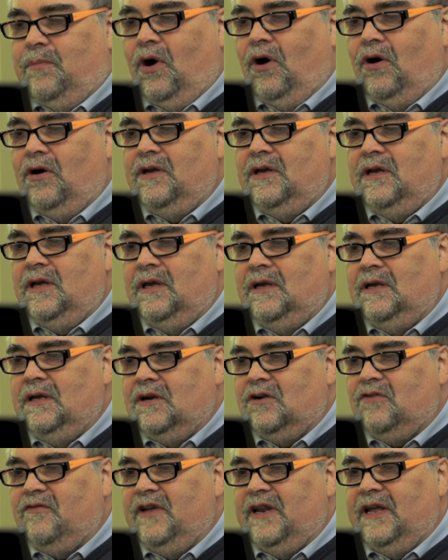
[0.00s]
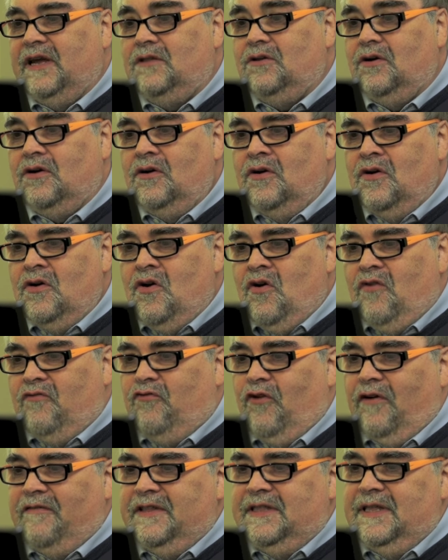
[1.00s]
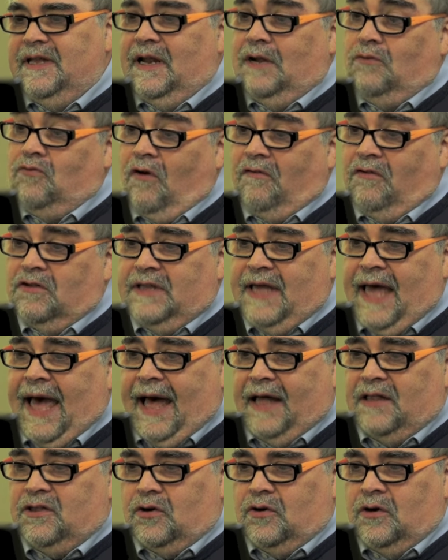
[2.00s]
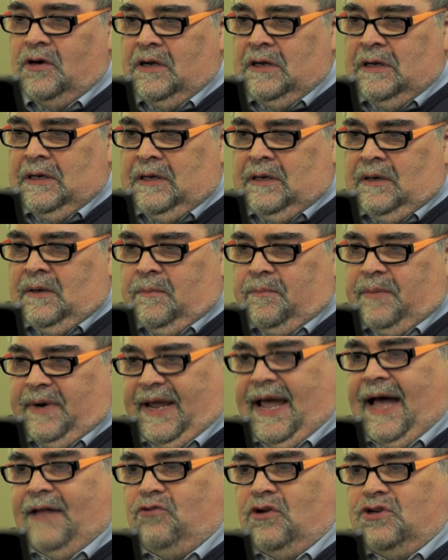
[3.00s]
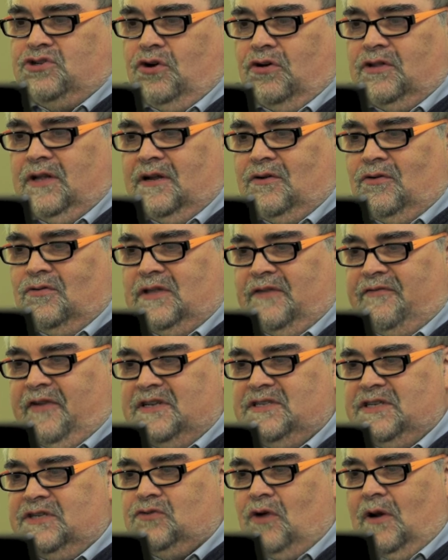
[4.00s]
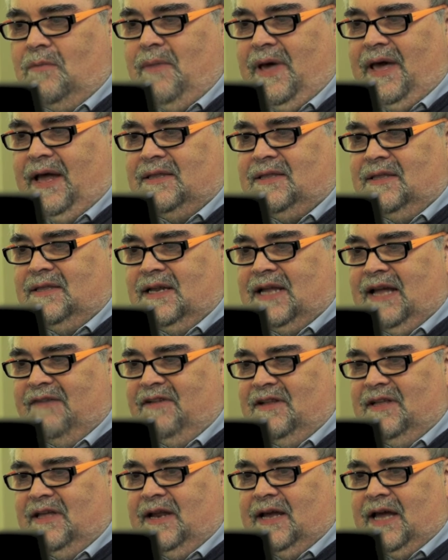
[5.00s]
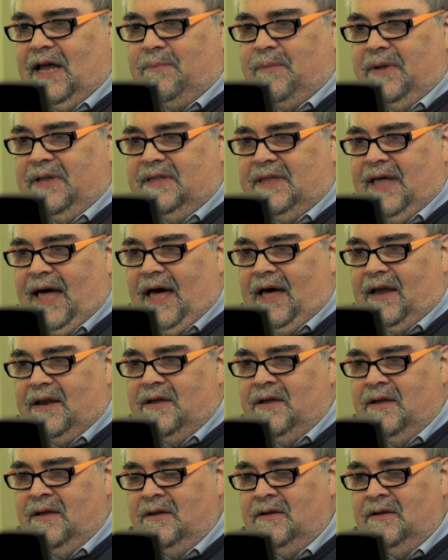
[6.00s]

Poi in Roveredo fu a vedere il nuovo teatro pregato a ciò dal conte Francesco Alberti e dal cavaliere Carpentari.